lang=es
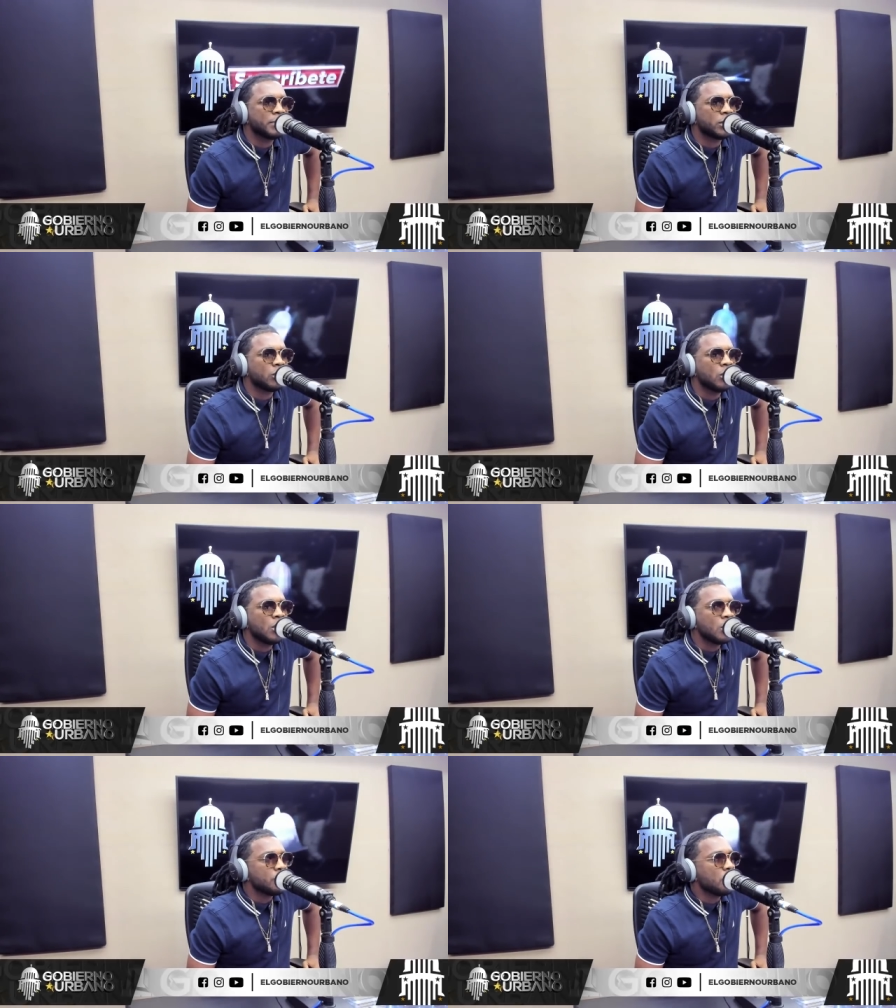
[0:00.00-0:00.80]
Pero
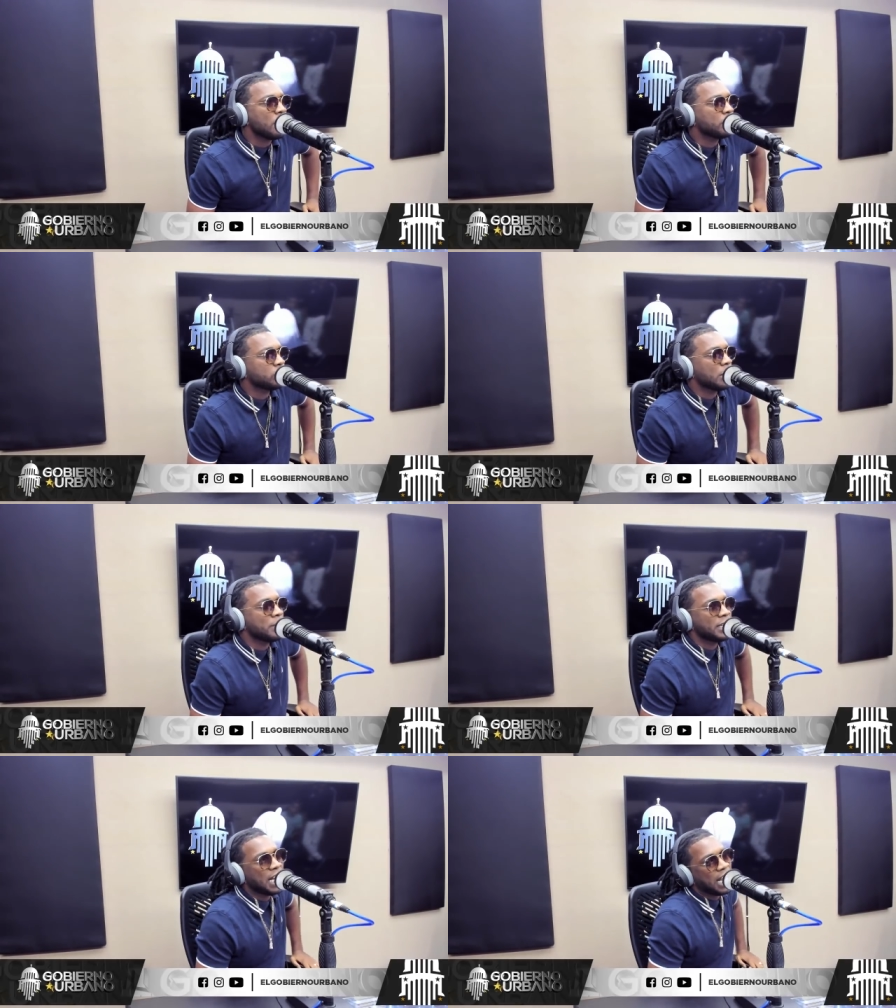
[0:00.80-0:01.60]
yo me puse a
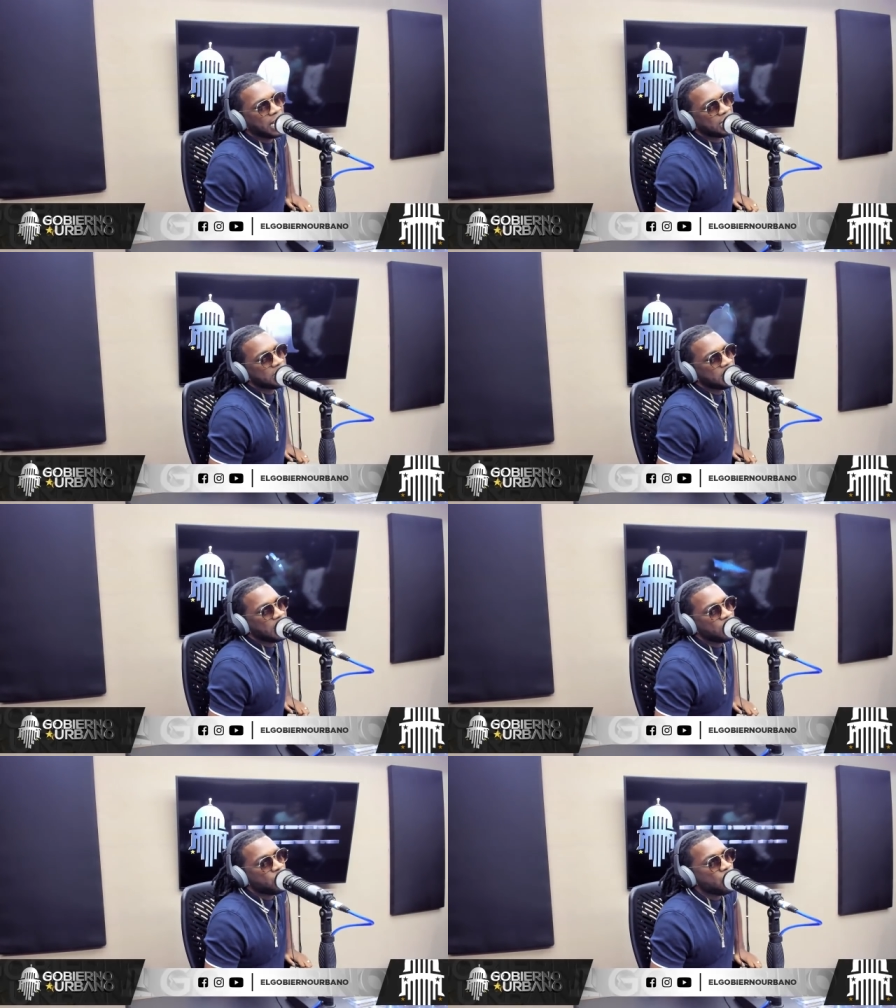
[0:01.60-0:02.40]
mirar
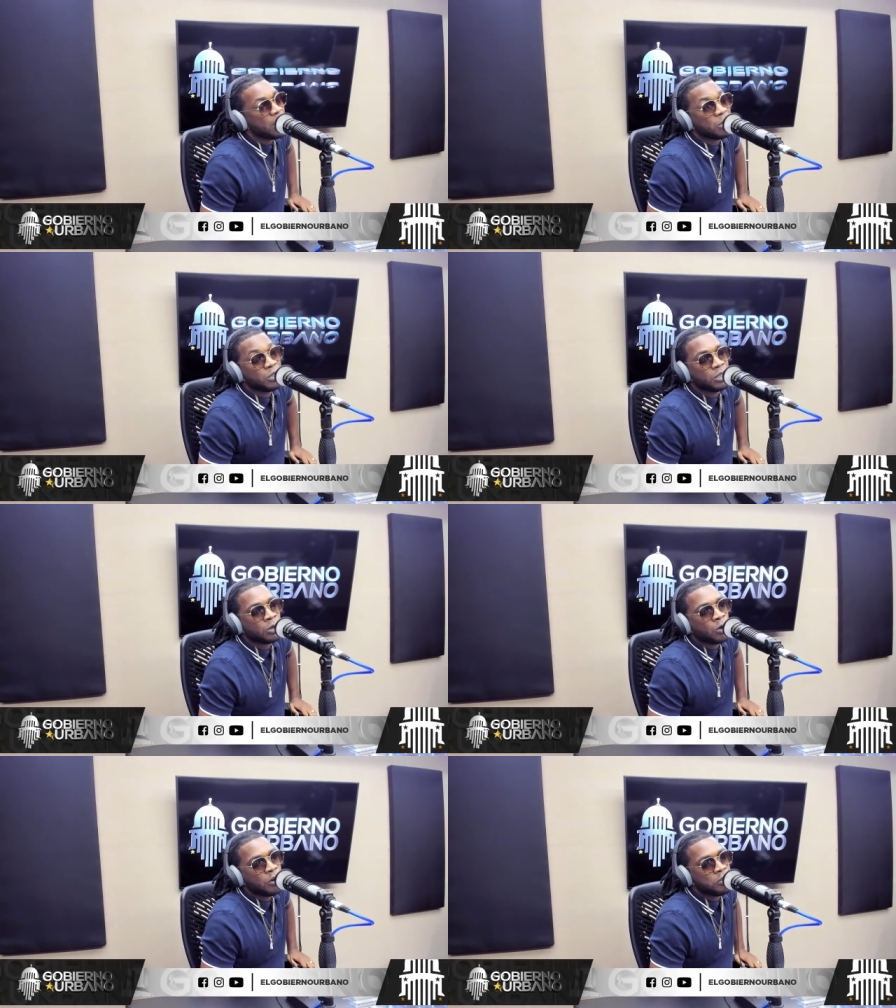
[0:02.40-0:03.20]
el juego y
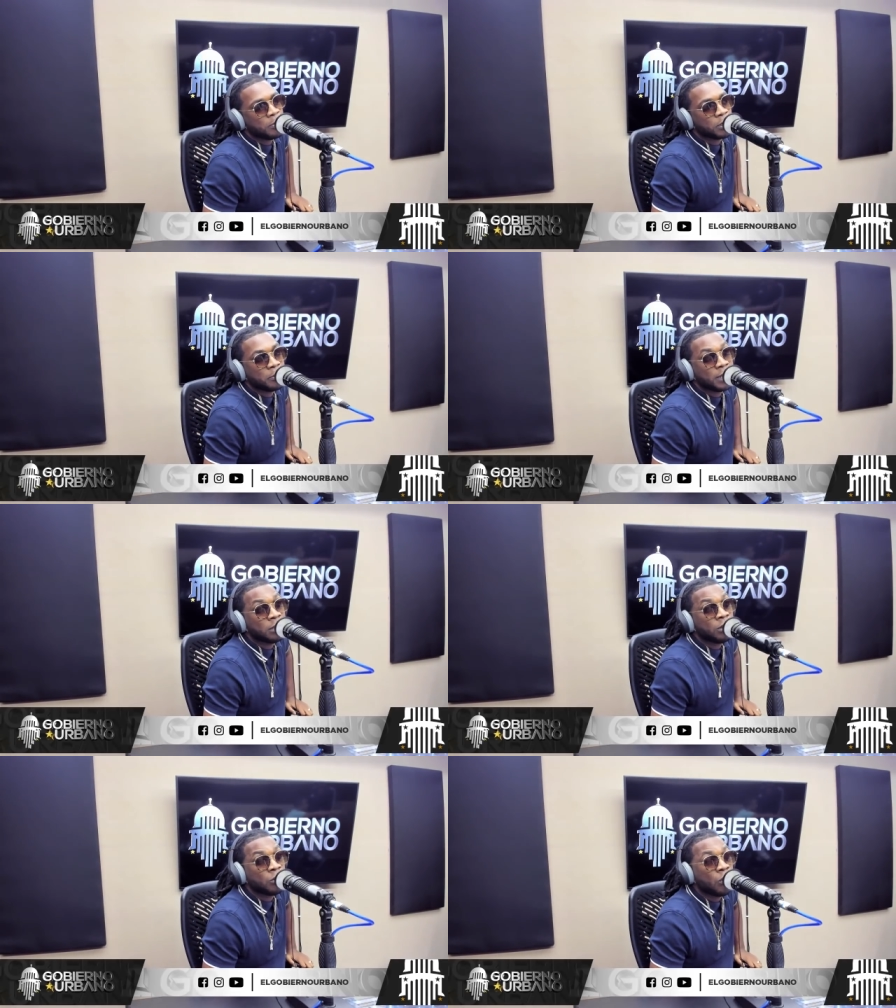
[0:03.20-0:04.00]
digo, coño, pero
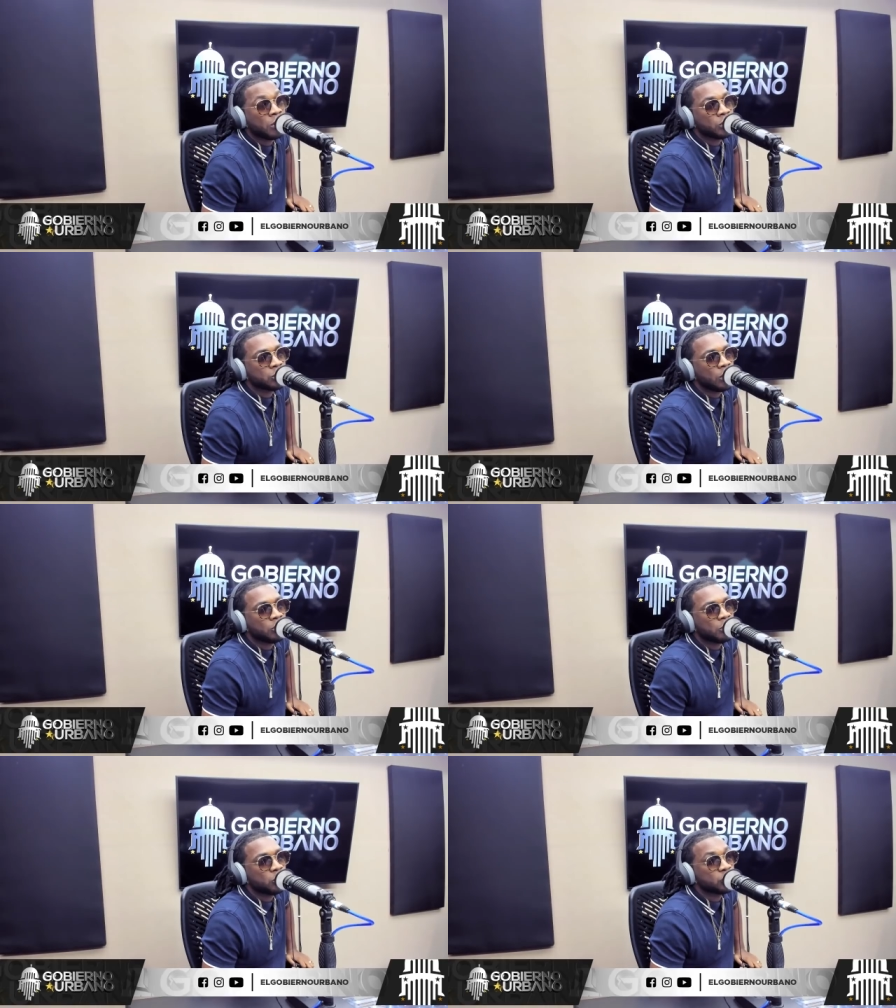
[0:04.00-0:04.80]
mirando el juego y
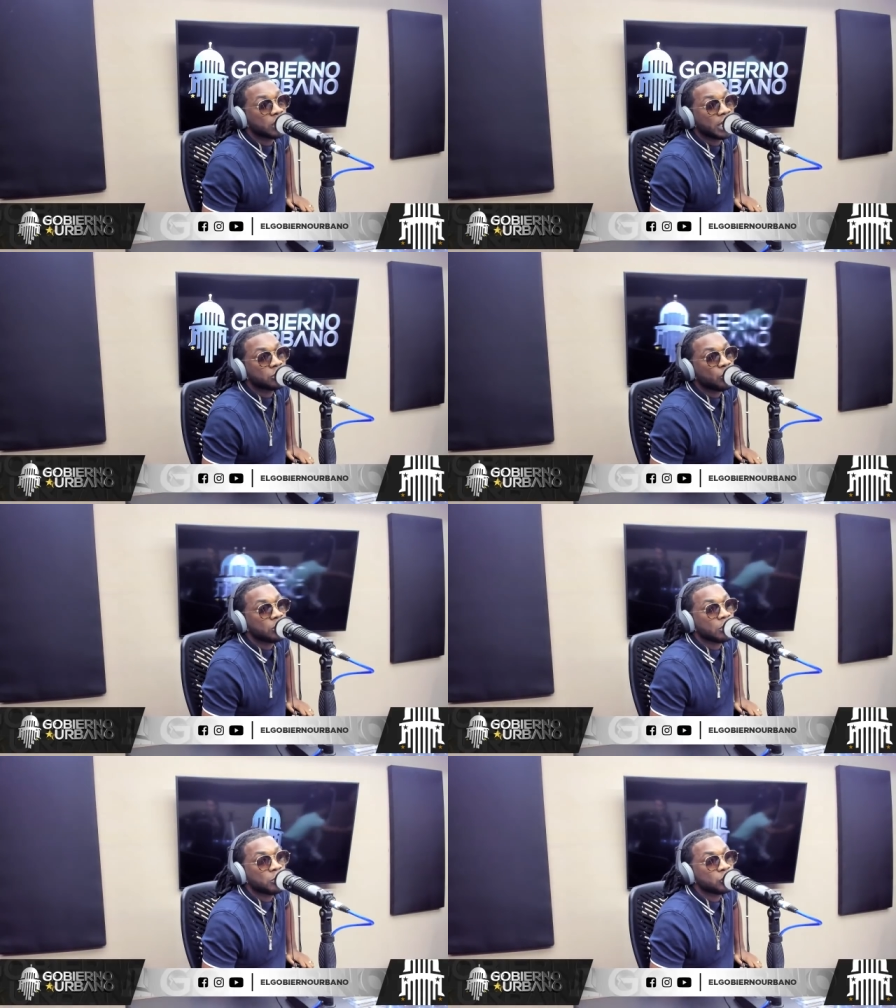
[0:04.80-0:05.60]
suelto música y
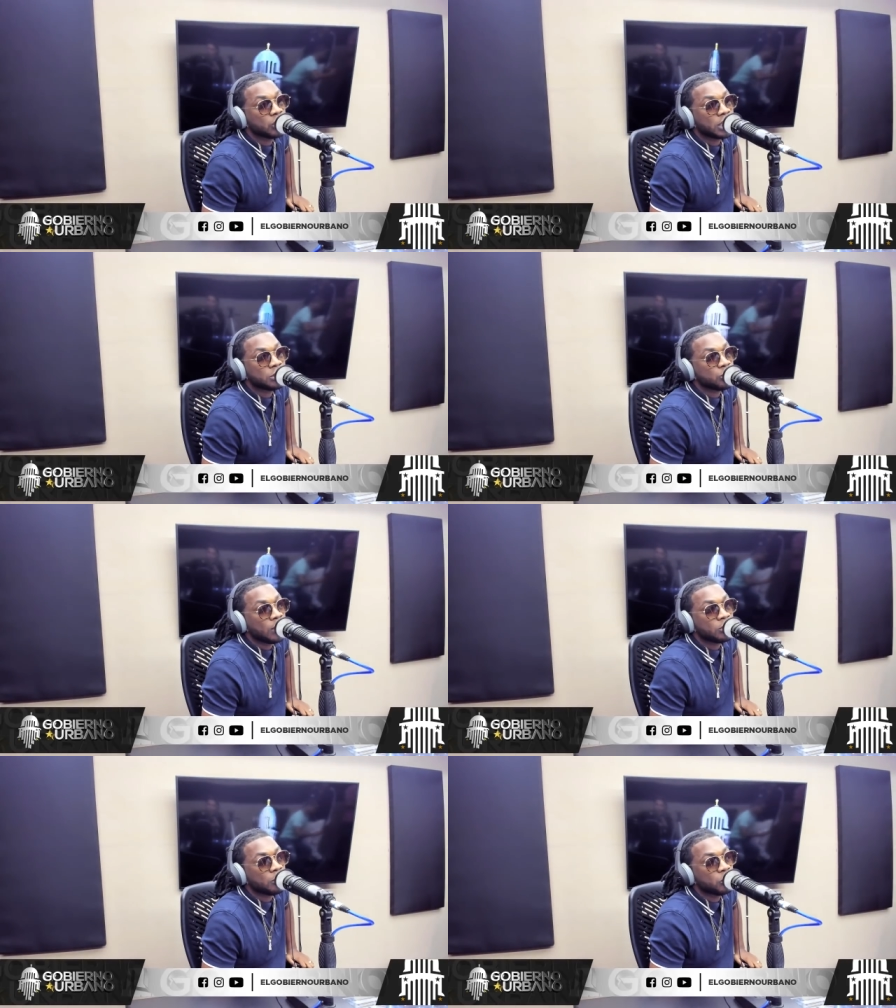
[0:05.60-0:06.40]
suelto música y
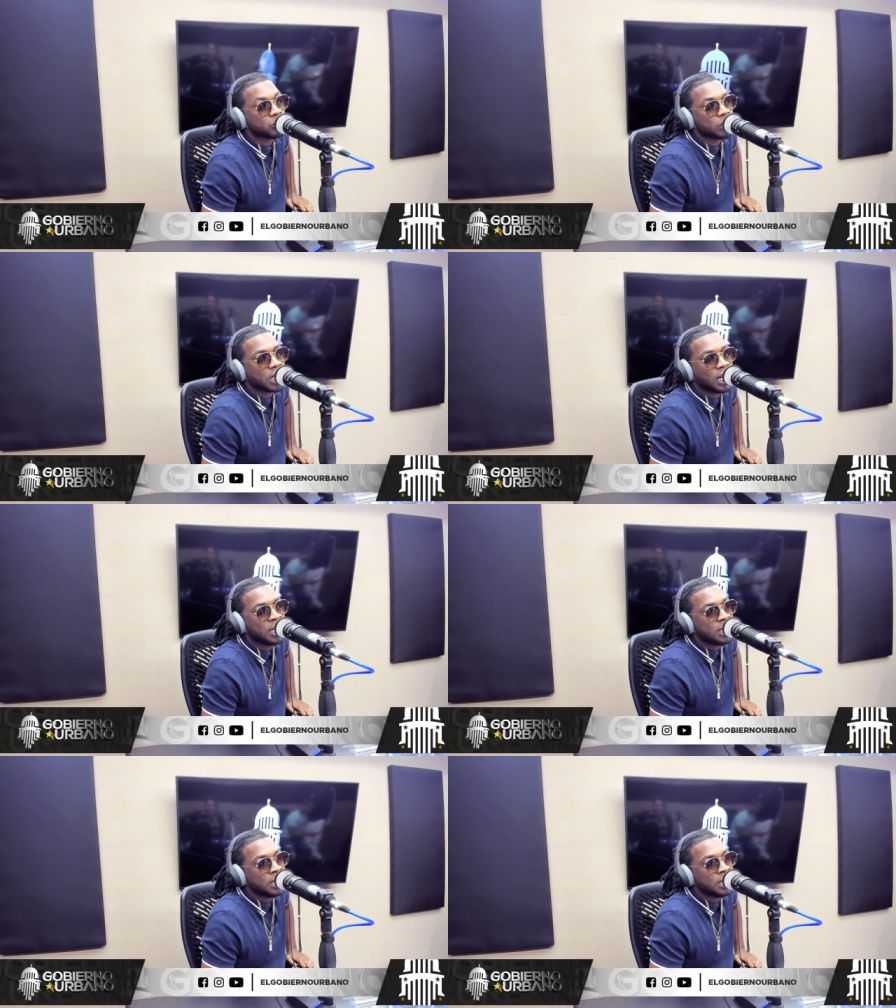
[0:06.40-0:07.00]
suelto música